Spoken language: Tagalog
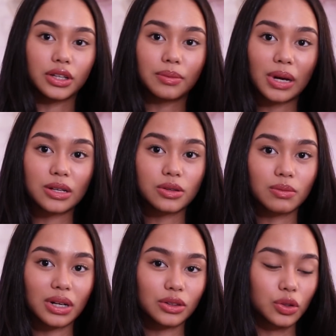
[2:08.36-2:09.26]
O, oh, diba?
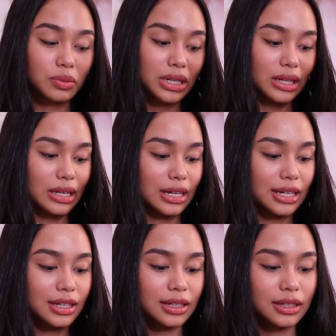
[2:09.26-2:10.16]
Sobrang dumi na
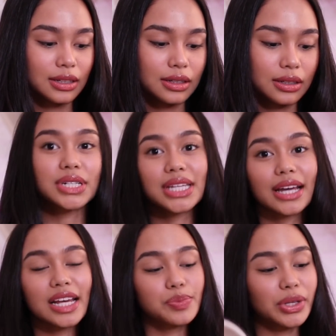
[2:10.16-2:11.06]
niya. Basta
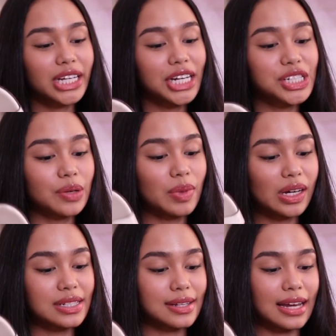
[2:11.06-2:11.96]
guys, madali siyang
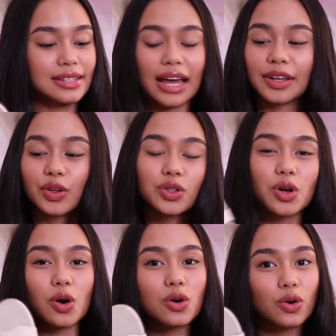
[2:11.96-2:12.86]
magasgas. I
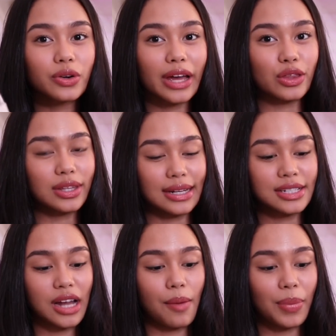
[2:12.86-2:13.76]
don't know kung ganda
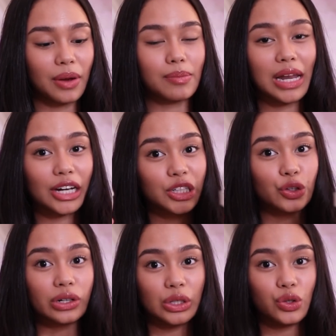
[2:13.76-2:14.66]
din siya pag black
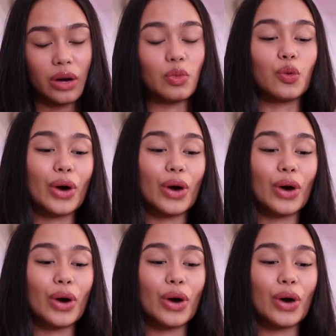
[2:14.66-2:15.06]
yung kinuha mo.